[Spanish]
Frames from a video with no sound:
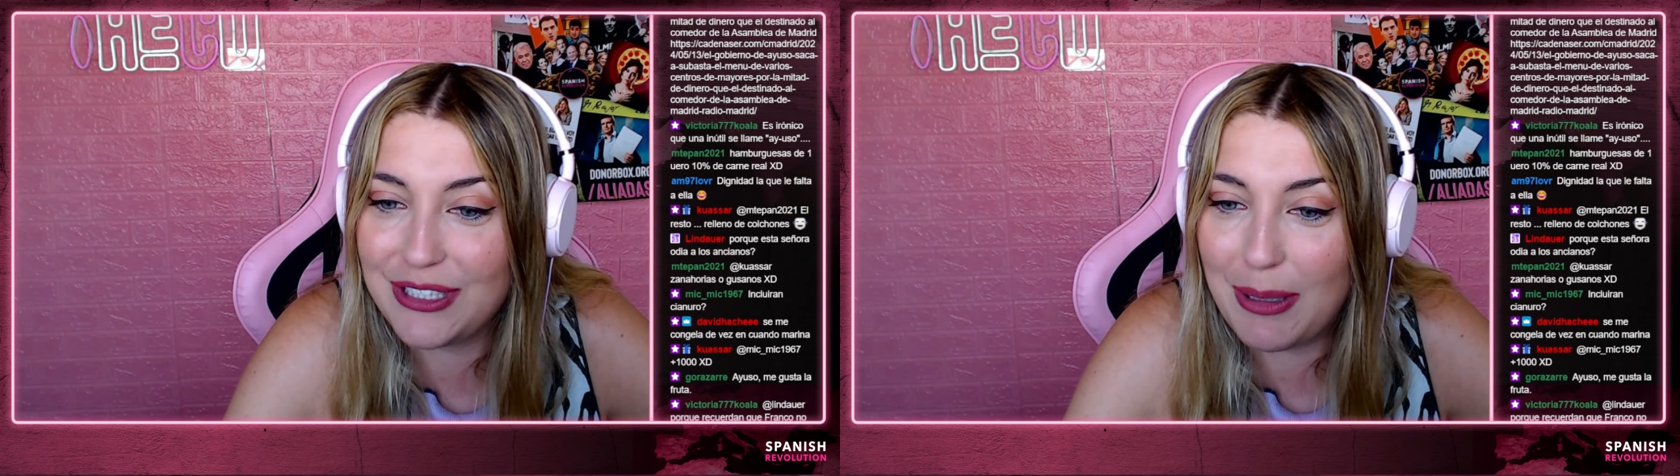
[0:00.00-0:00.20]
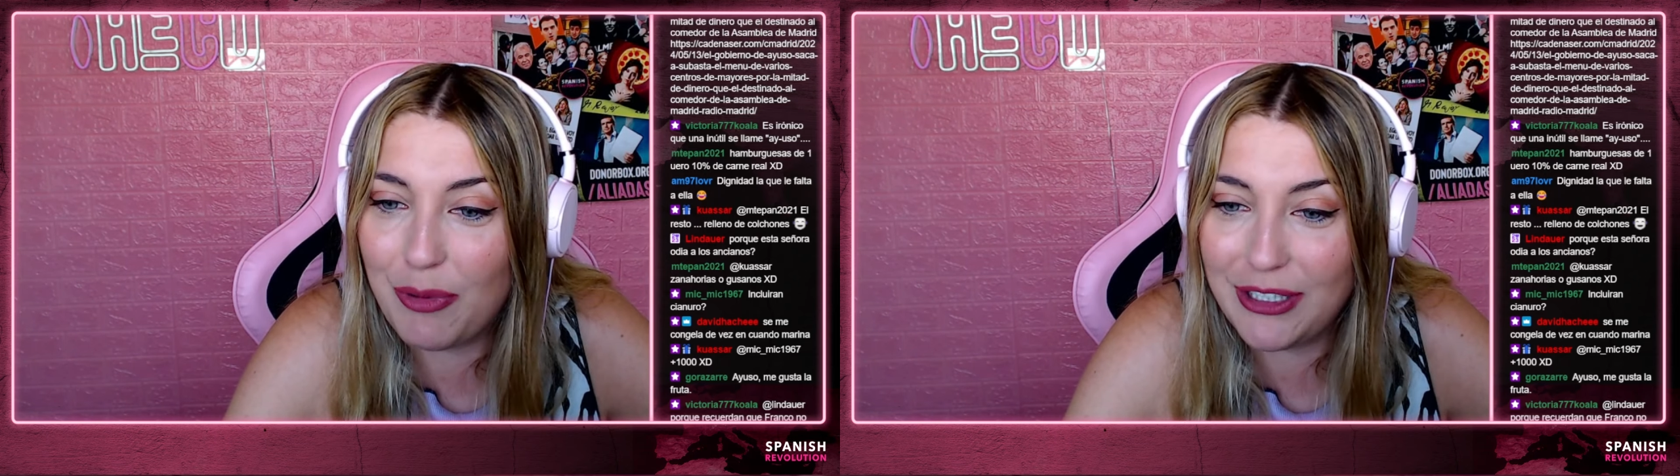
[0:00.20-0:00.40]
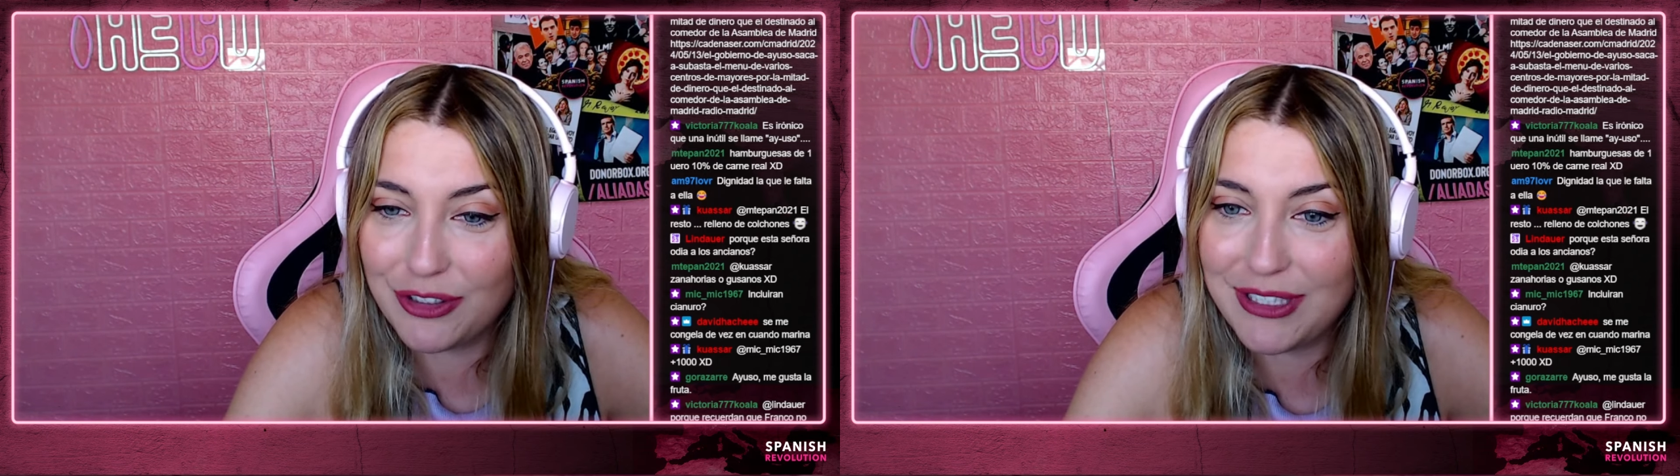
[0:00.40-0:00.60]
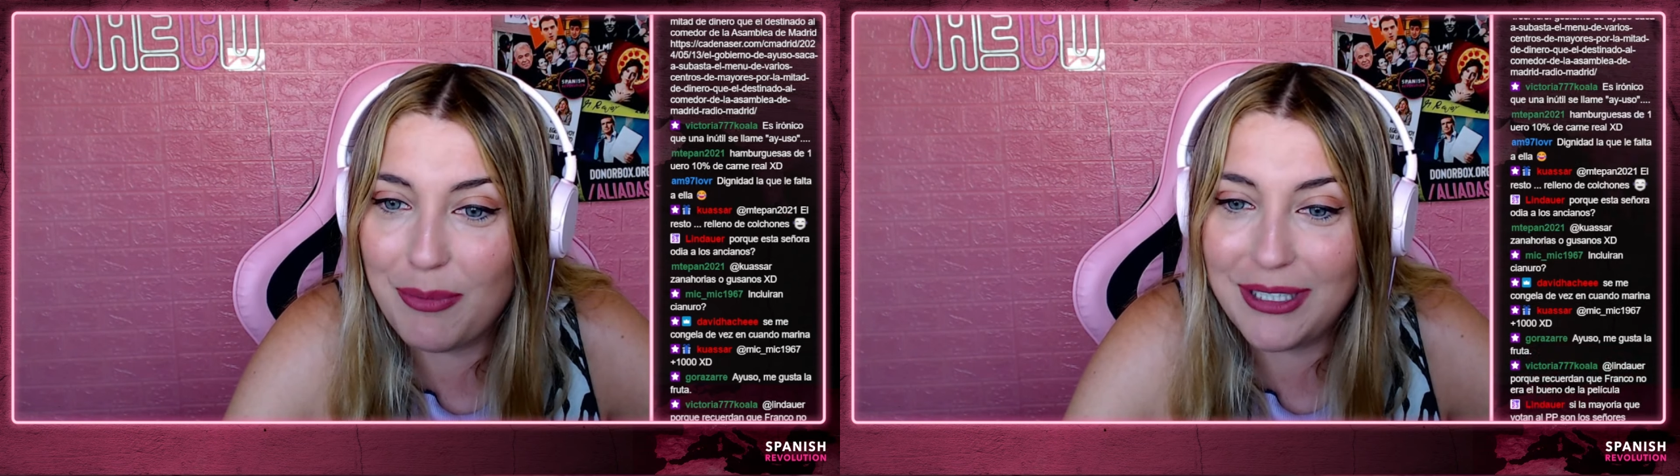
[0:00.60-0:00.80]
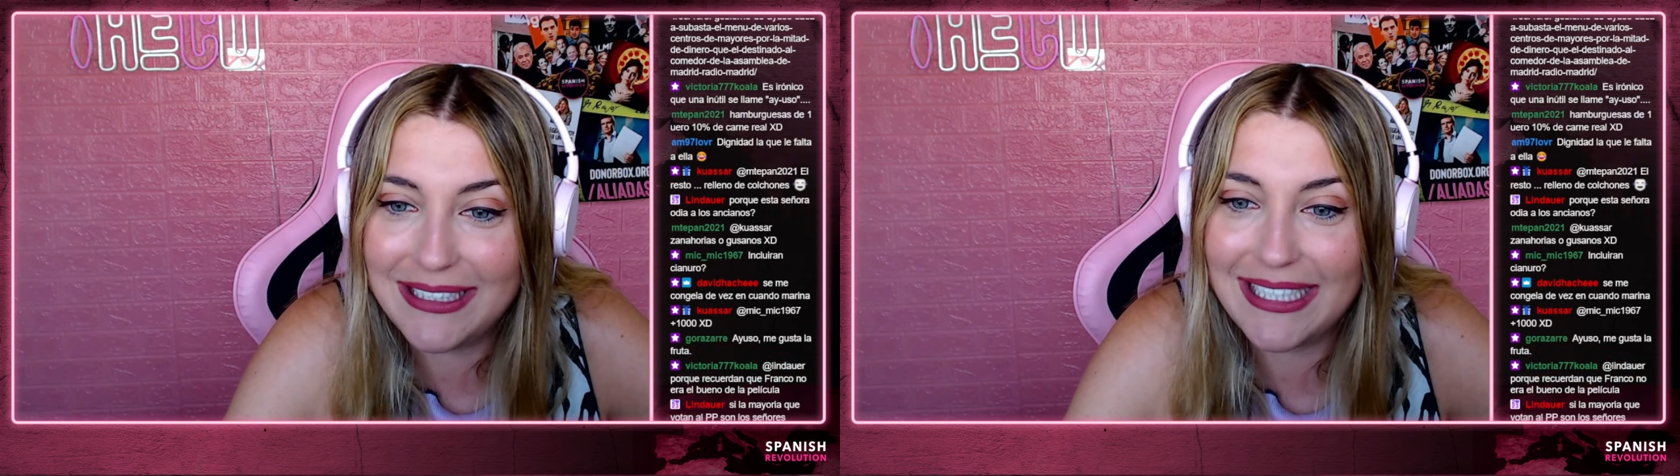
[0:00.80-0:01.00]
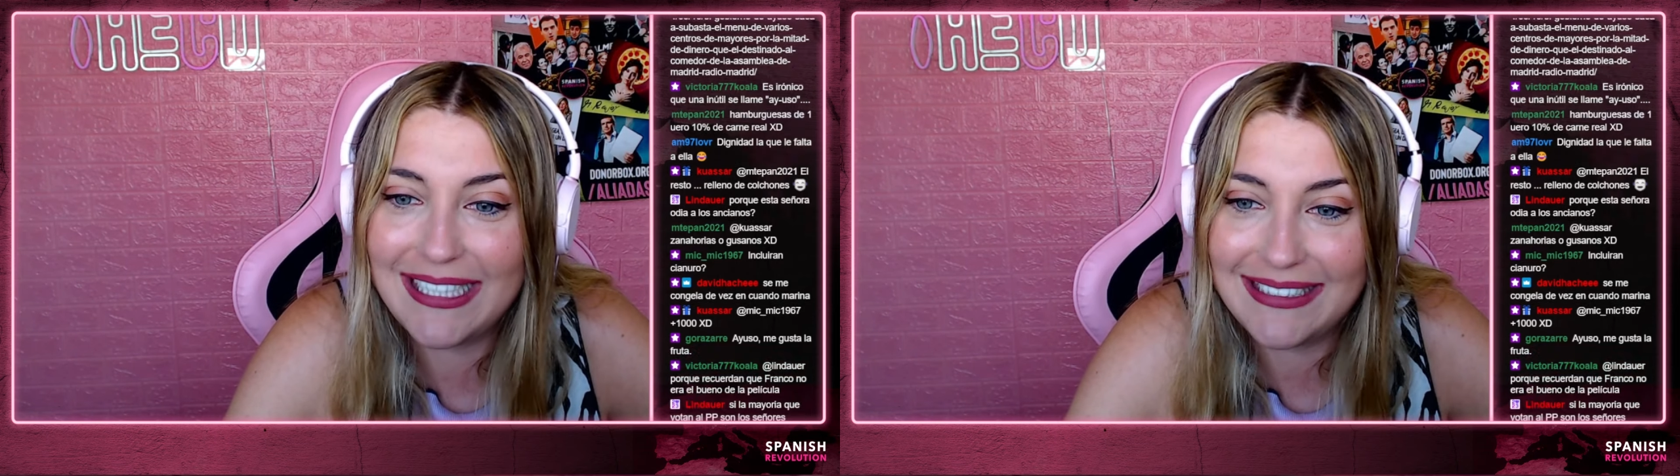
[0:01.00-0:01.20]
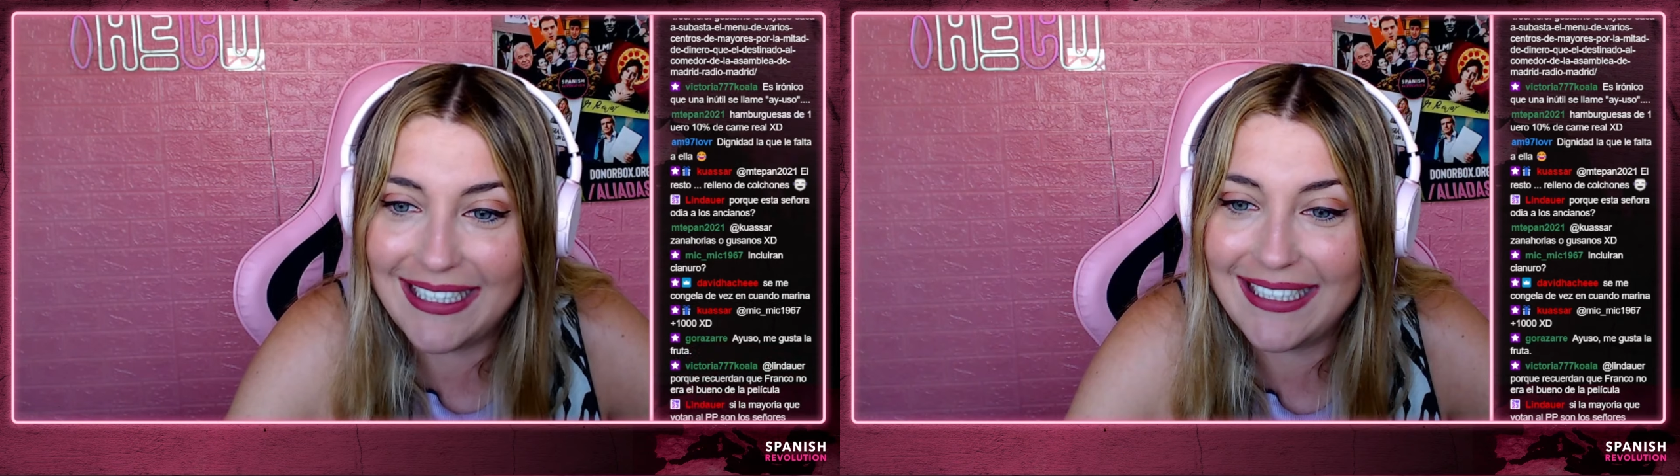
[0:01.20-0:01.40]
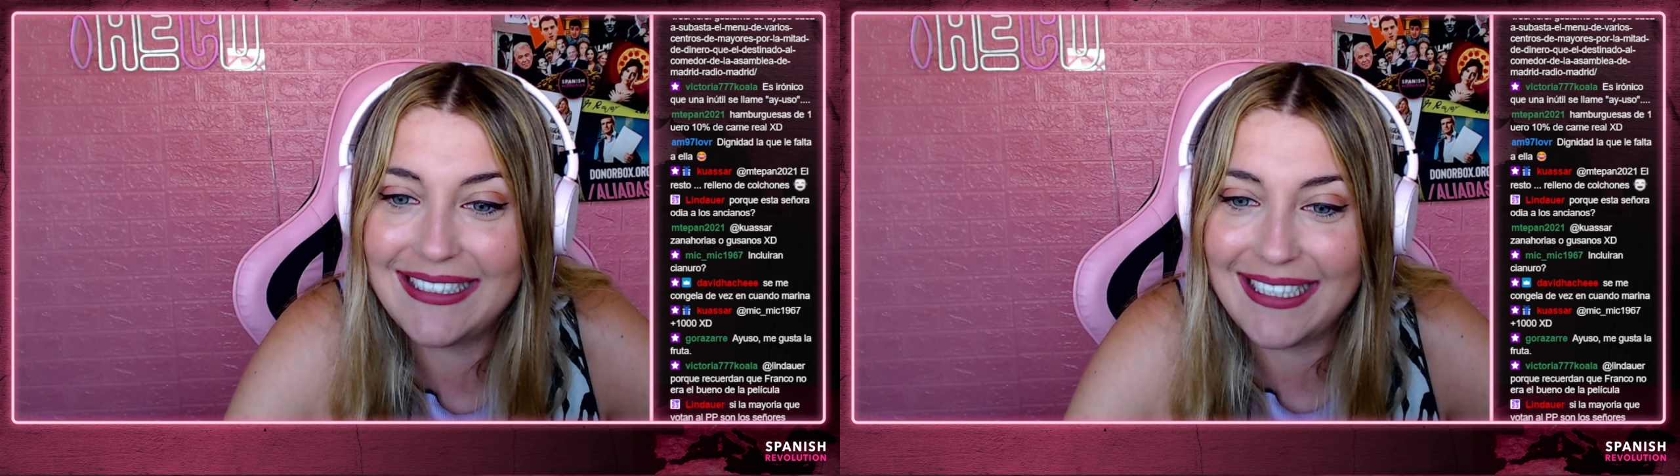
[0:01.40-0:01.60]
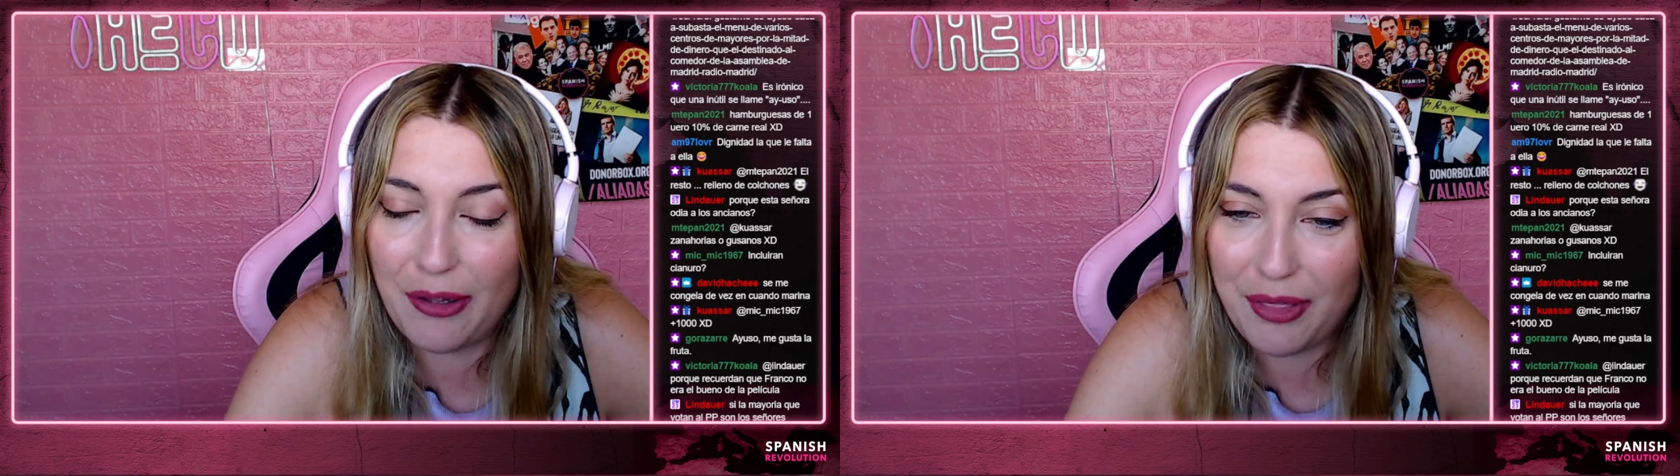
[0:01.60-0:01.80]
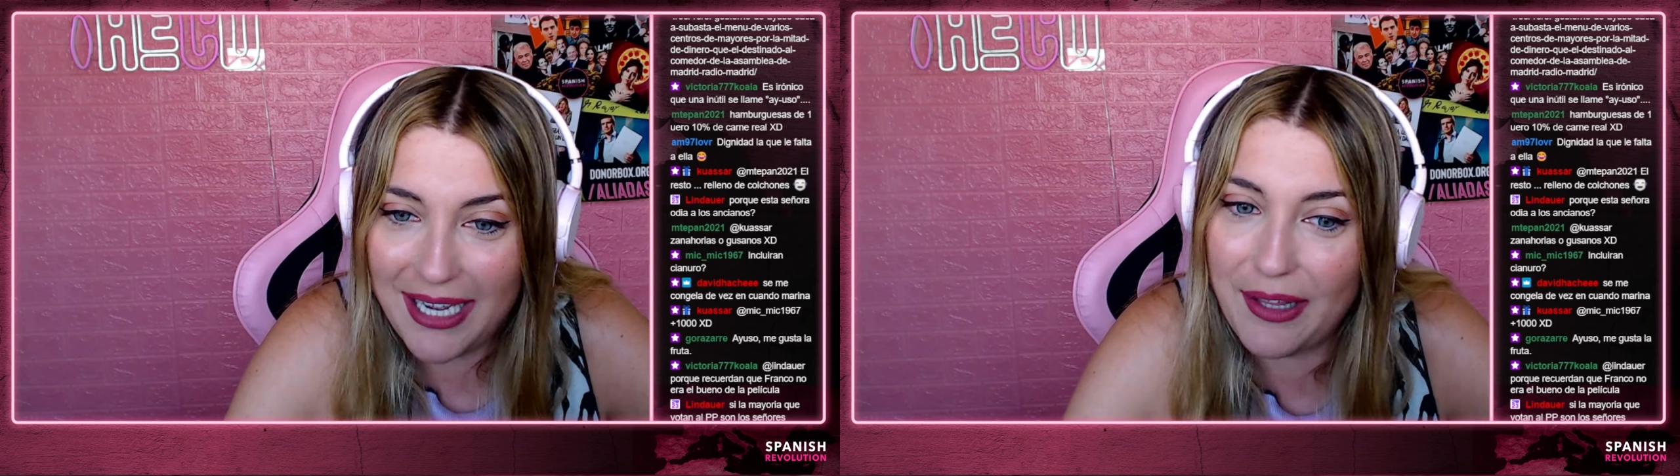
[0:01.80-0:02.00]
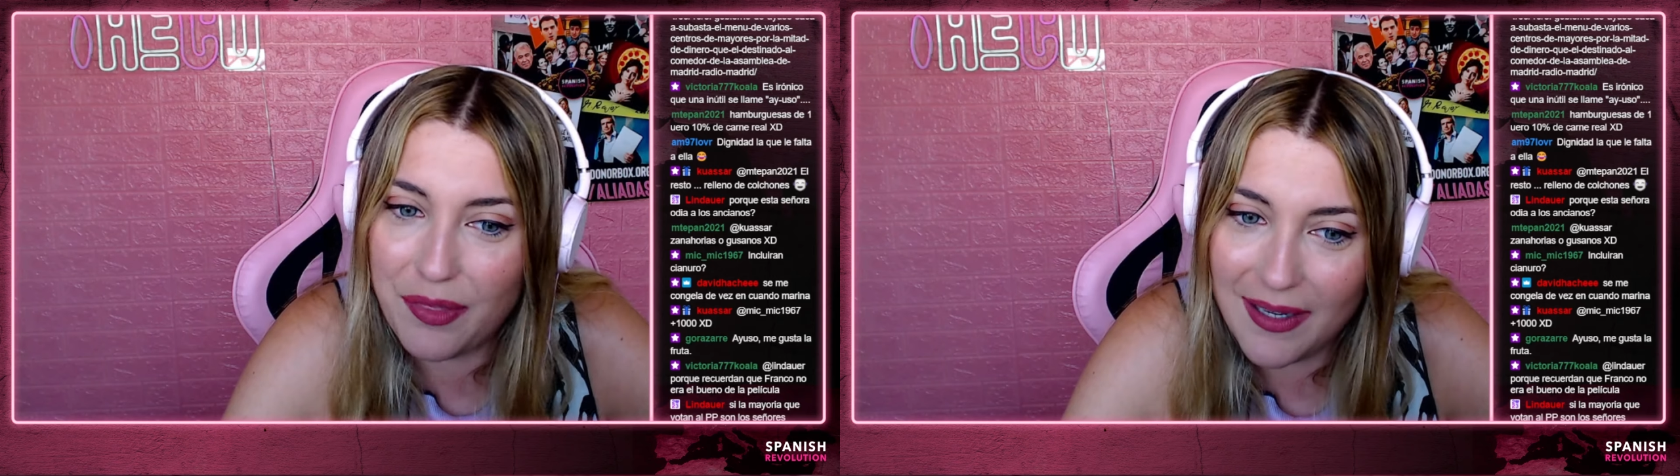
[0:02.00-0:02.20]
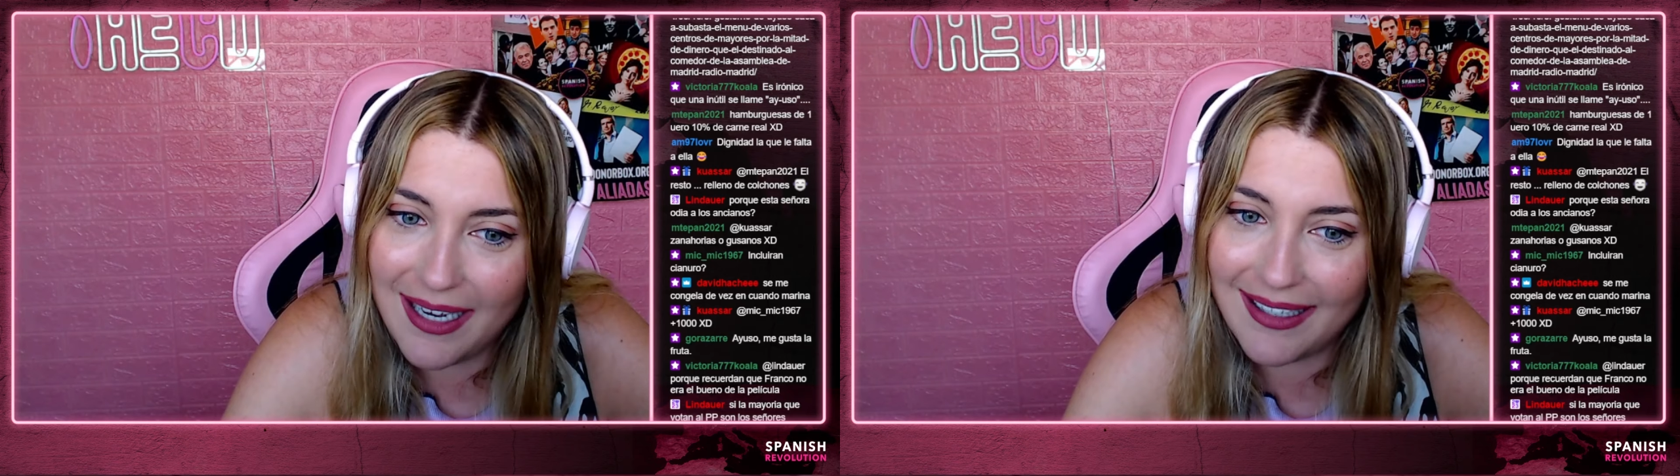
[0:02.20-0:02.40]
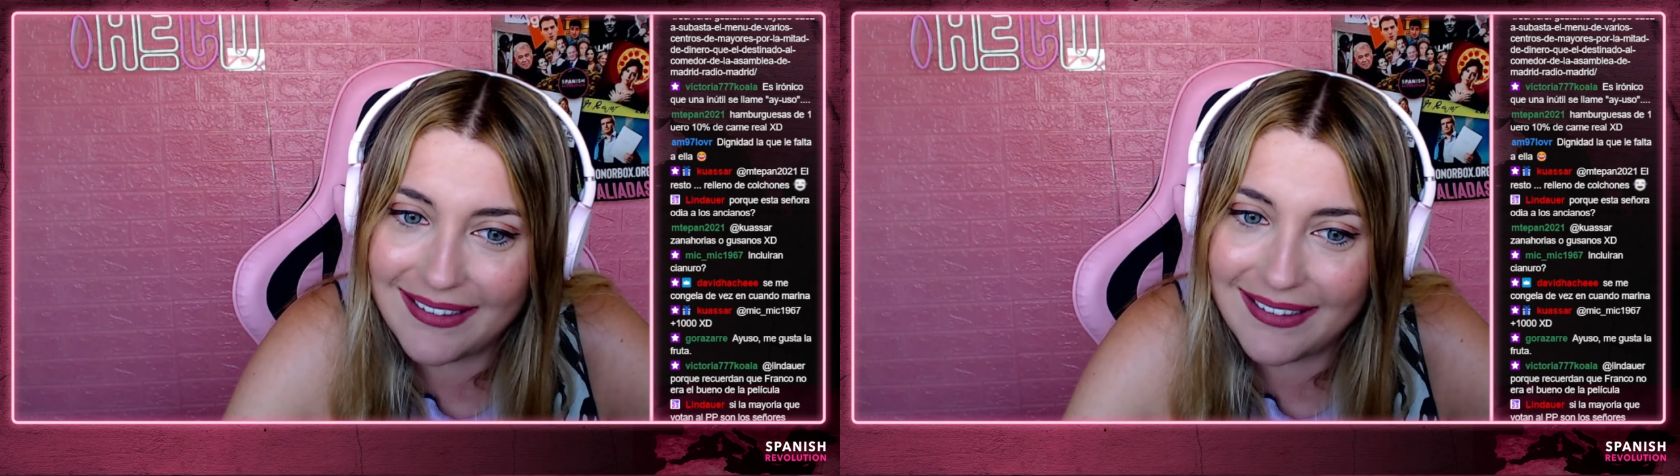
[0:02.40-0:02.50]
abuelitos y abuelitas les tiene entre ceja y ceja,